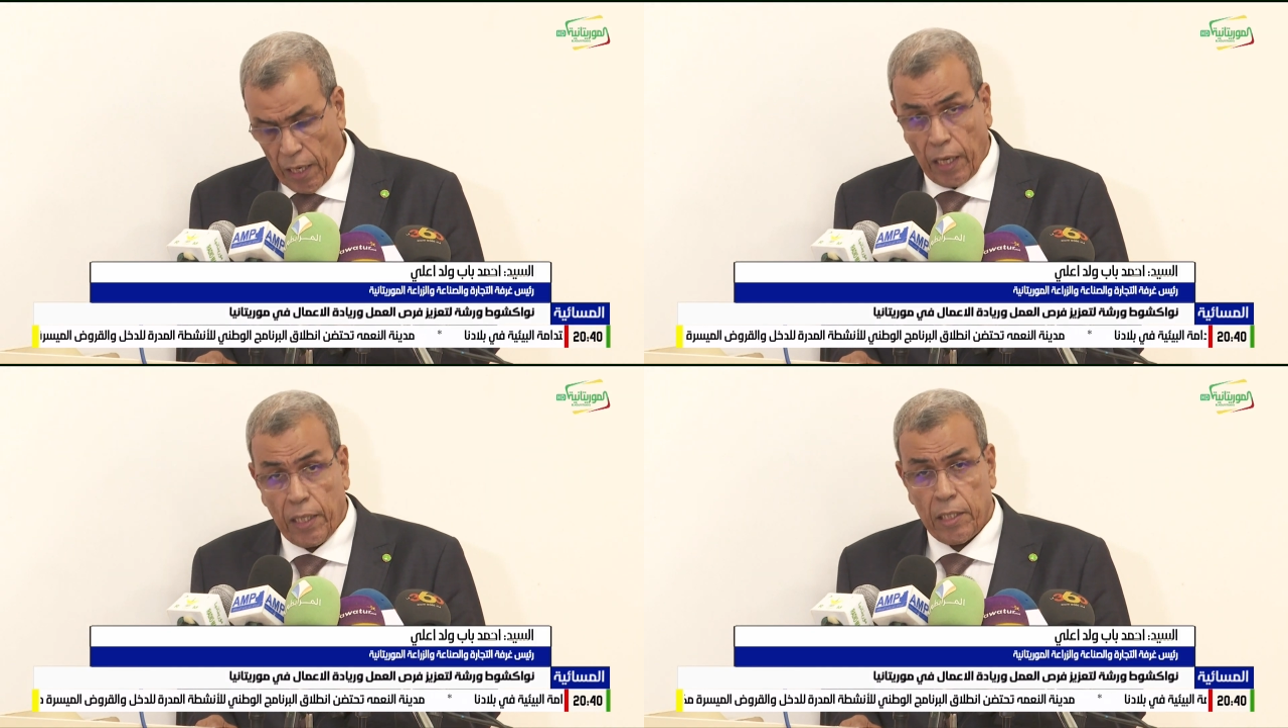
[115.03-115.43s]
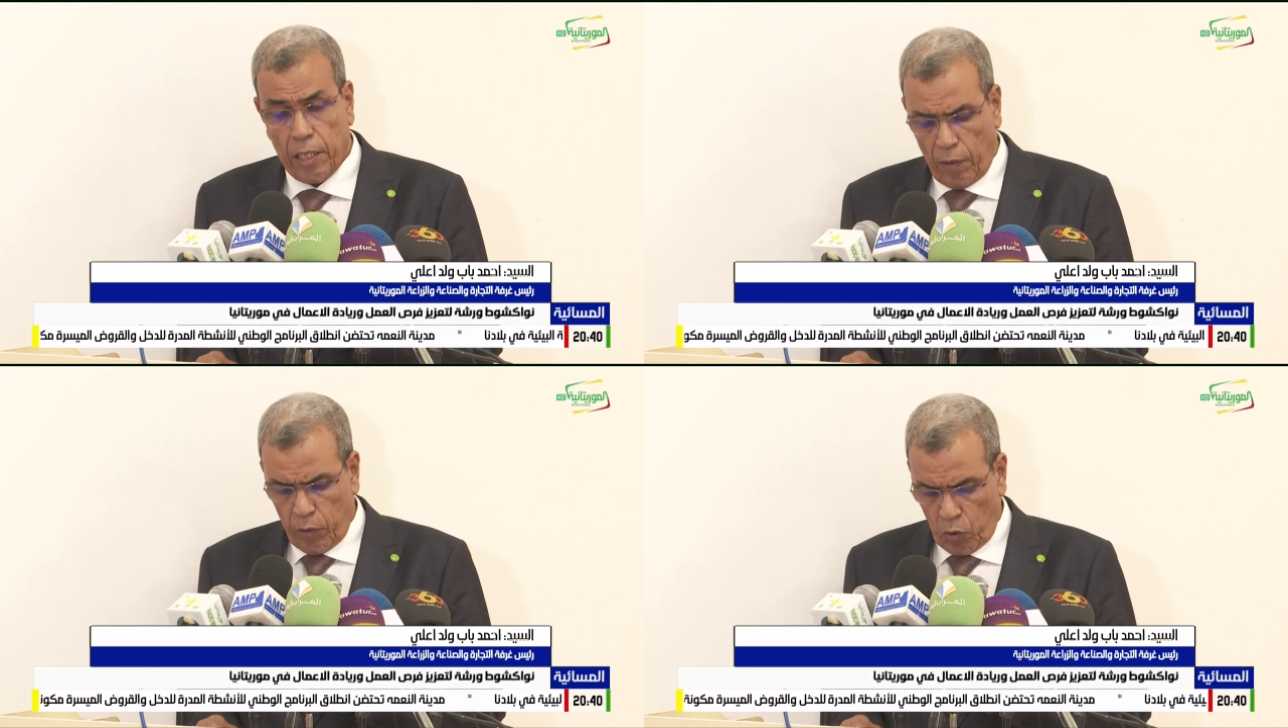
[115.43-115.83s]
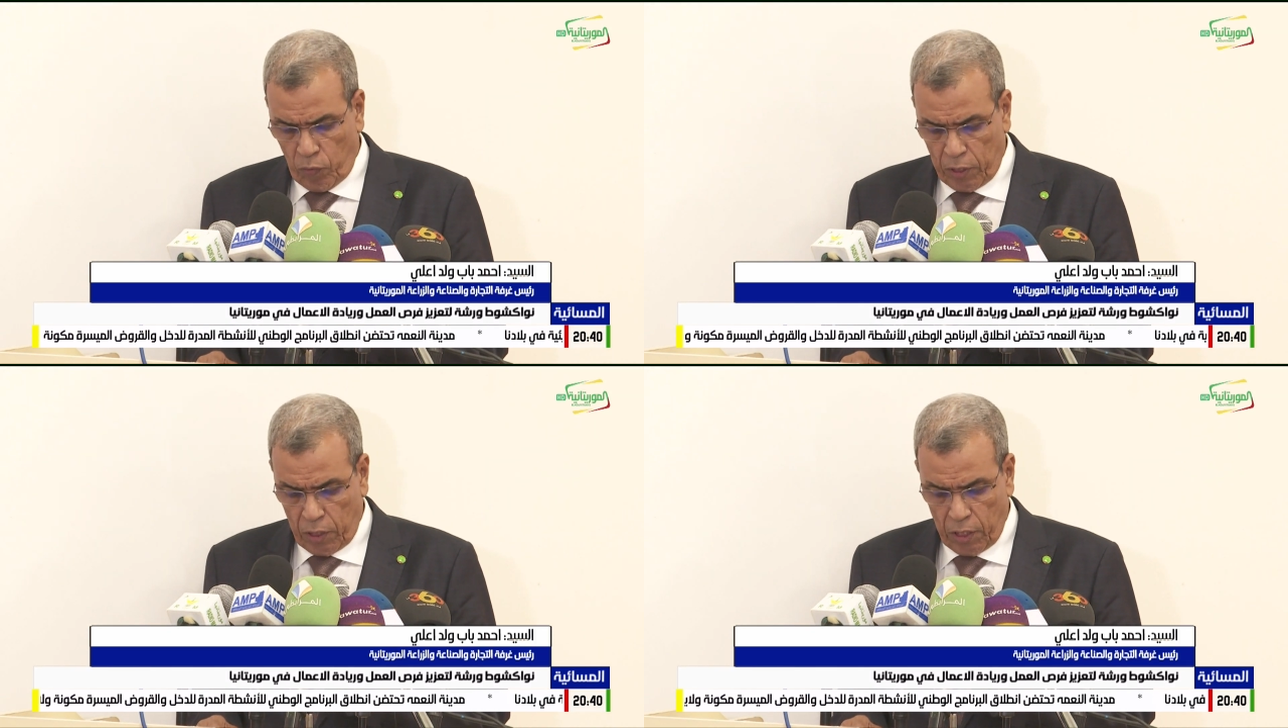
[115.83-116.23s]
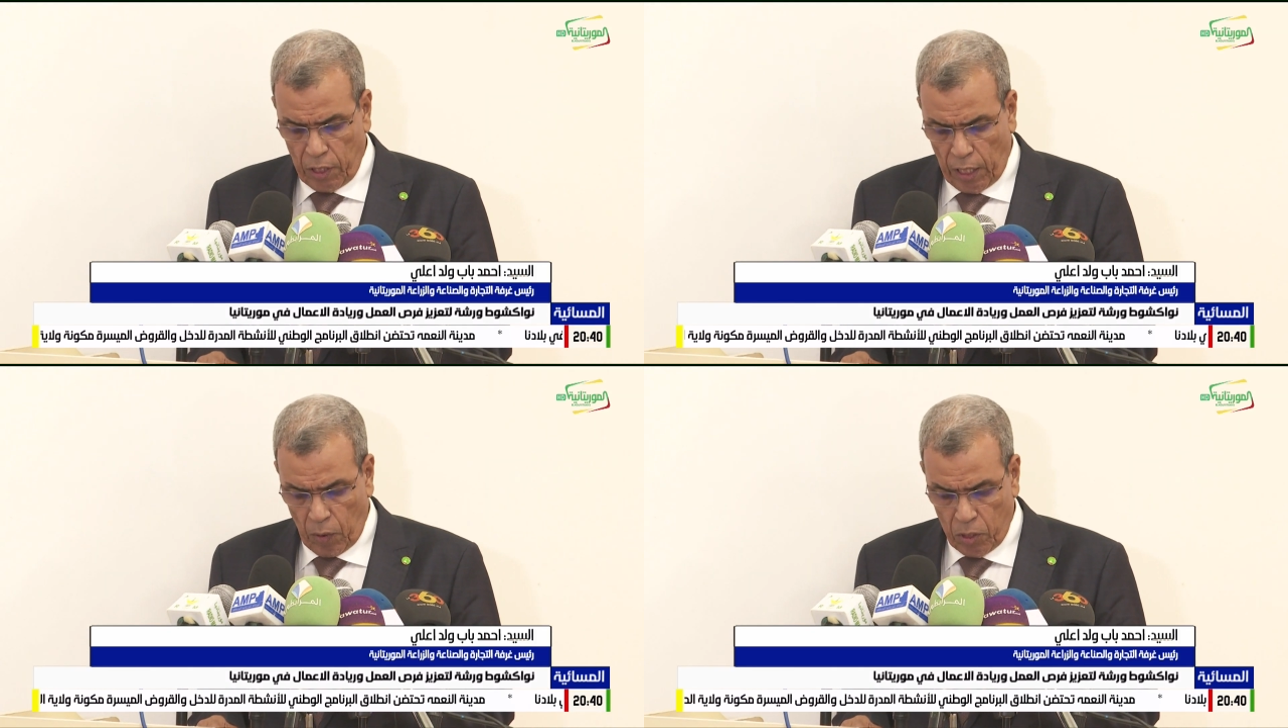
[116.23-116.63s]
ركزنا في غرفة
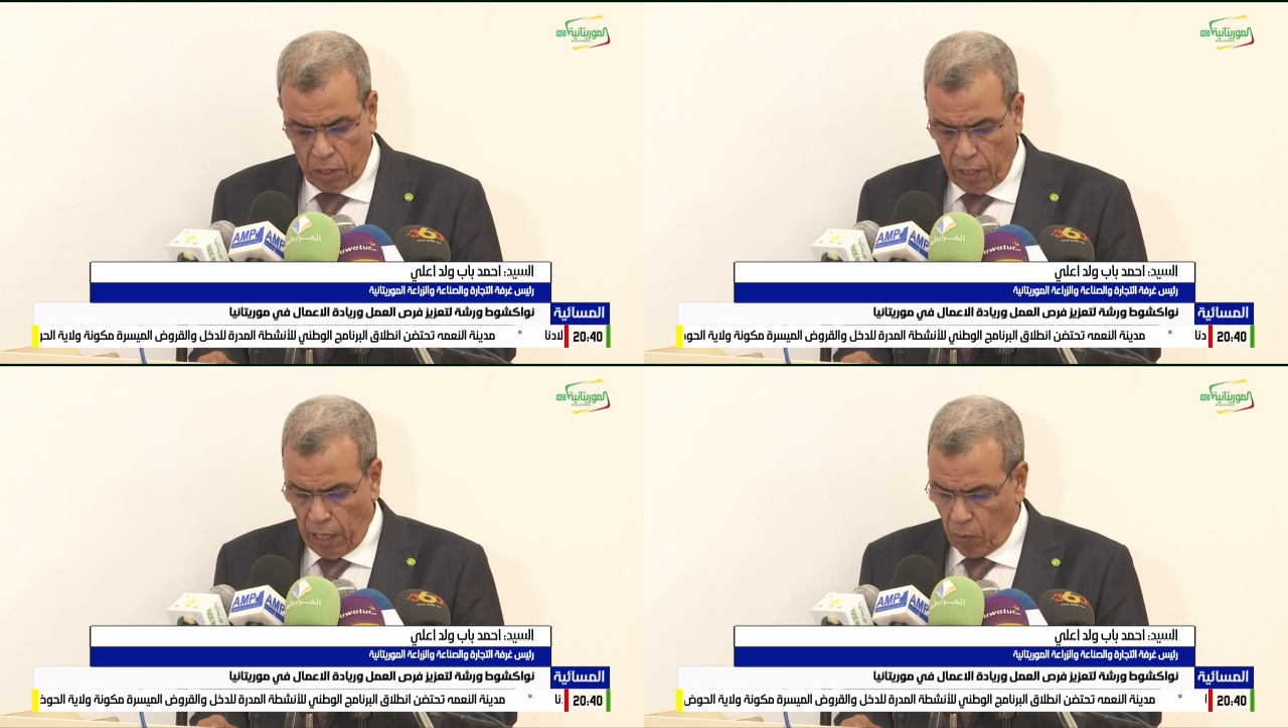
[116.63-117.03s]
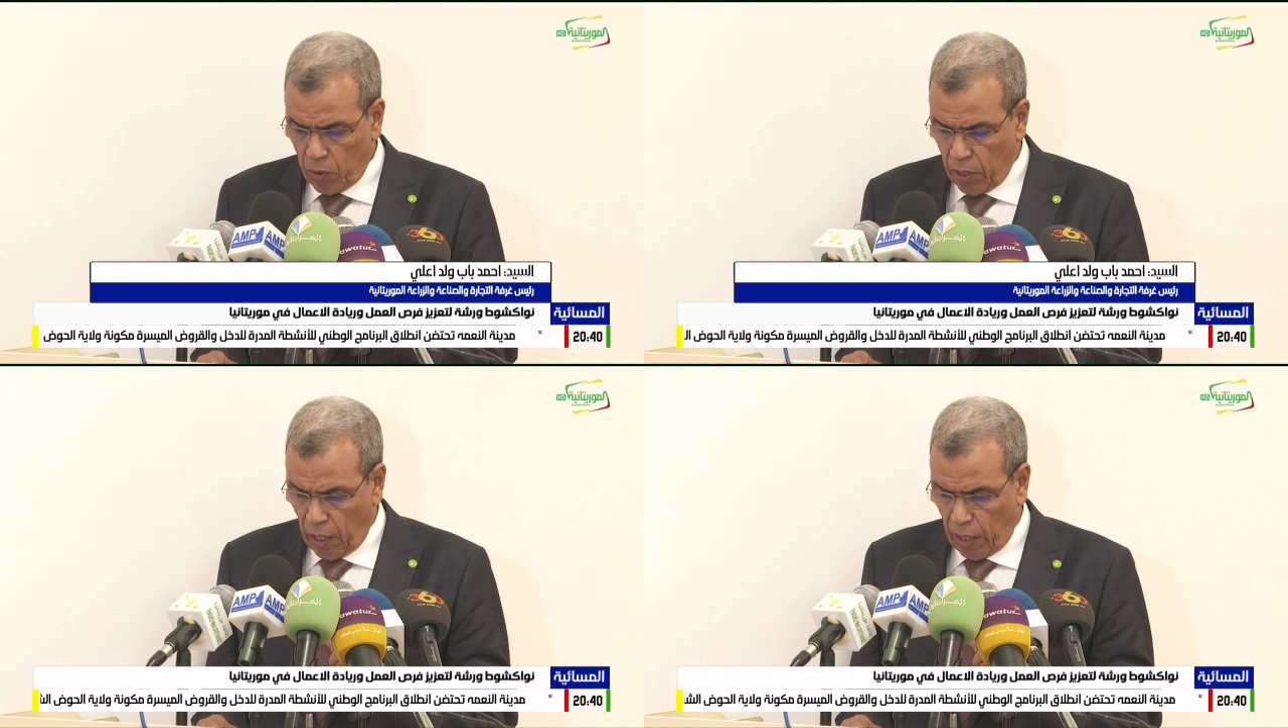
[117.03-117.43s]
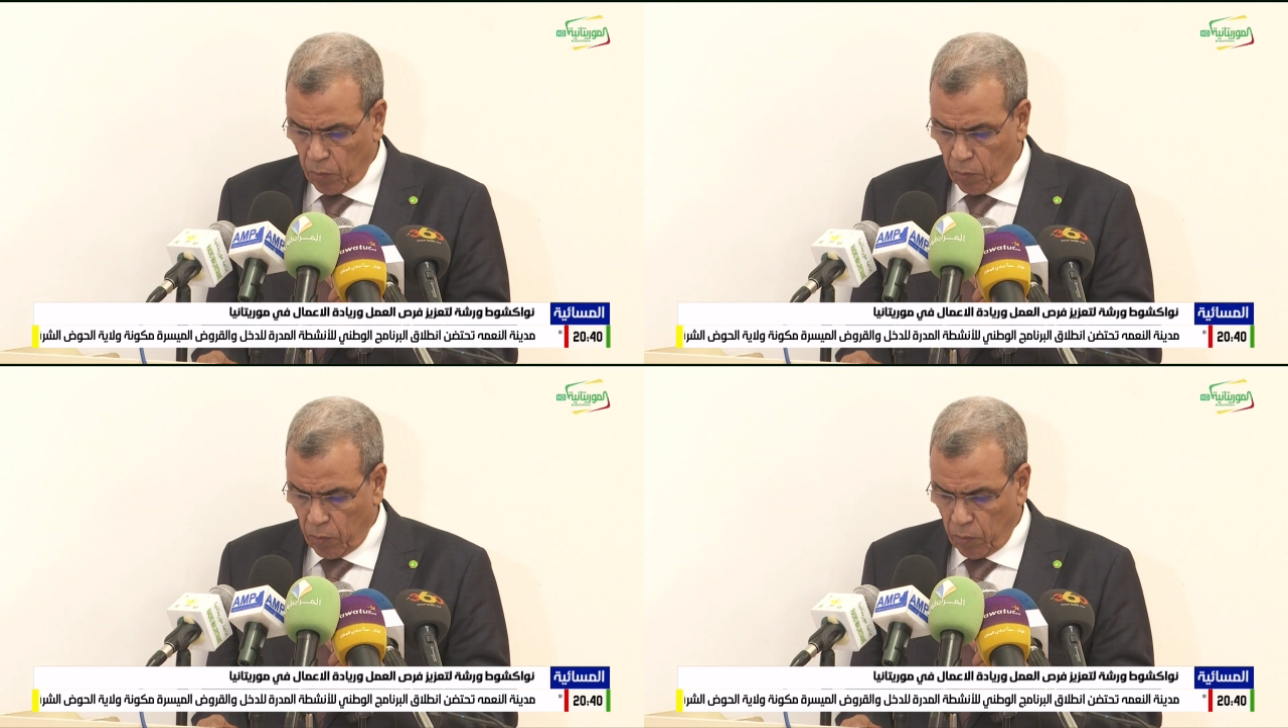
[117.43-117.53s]
التجارة والصناعة والزراعة